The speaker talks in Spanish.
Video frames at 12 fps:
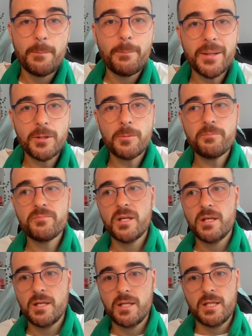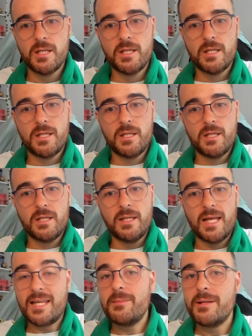Pero
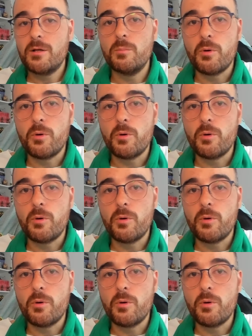aquí vienen un